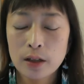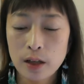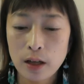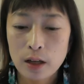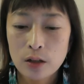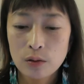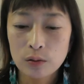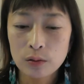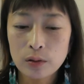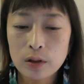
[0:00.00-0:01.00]
でそ
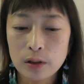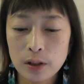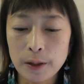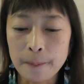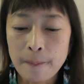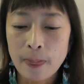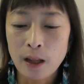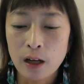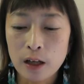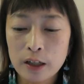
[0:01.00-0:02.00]
の時に
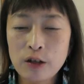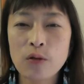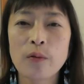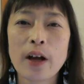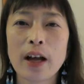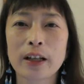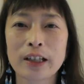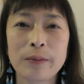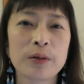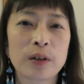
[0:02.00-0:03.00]
えー、今日は
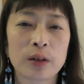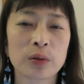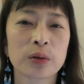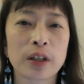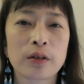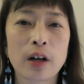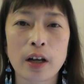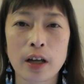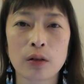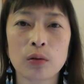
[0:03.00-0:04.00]
気分が乗ってるか
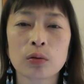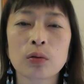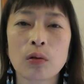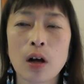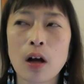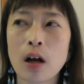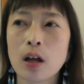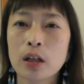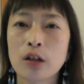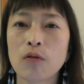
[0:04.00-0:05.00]
らやろうとか
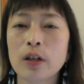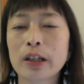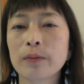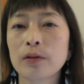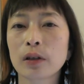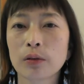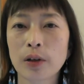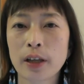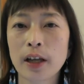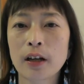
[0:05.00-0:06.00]
今日は気分が
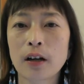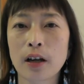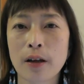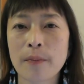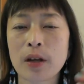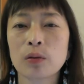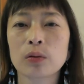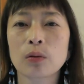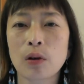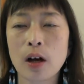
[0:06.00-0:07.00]
乗らないからやめよ
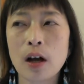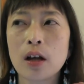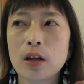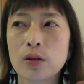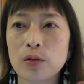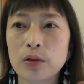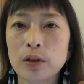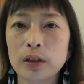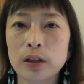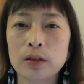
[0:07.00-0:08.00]
うとかそうい
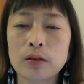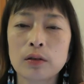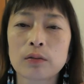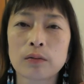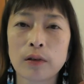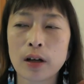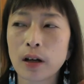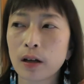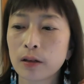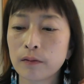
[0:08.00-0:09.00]
う方っていうの
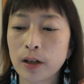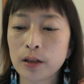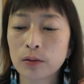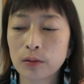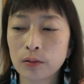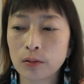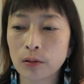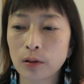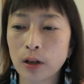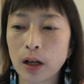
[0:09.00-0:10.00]
は割
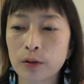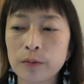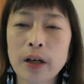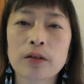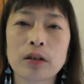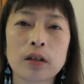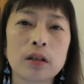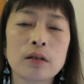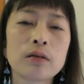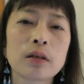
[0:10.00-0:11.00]
とあのうまくい
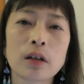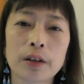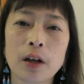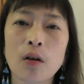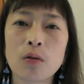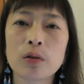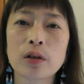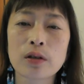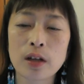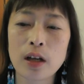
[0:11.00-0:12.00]
きにくい方が多いん
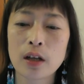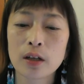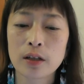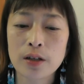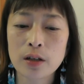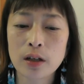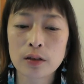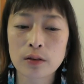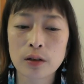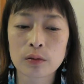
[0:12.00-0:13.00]
ですね。なぜ
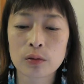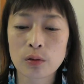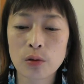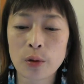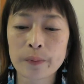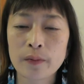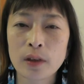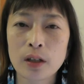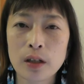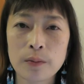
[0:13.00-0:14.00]
かっていうと
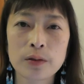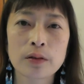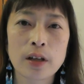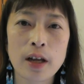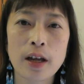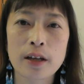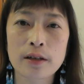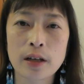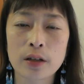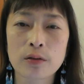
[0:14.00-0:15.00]
気分で
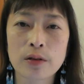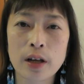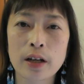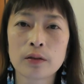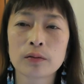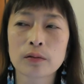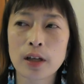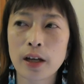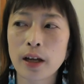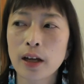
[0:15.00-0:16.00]
左右されるの
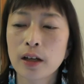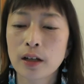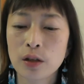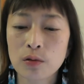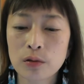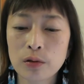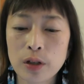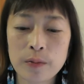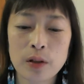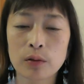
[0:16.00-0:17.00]
で結局
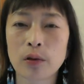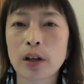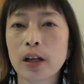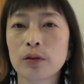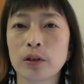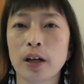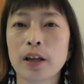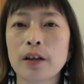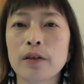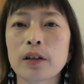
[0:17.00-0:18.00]
気分が乗らないとや
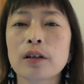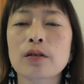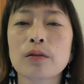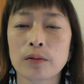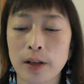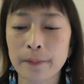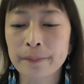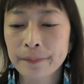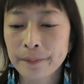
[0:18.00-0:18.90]
らないわけでね。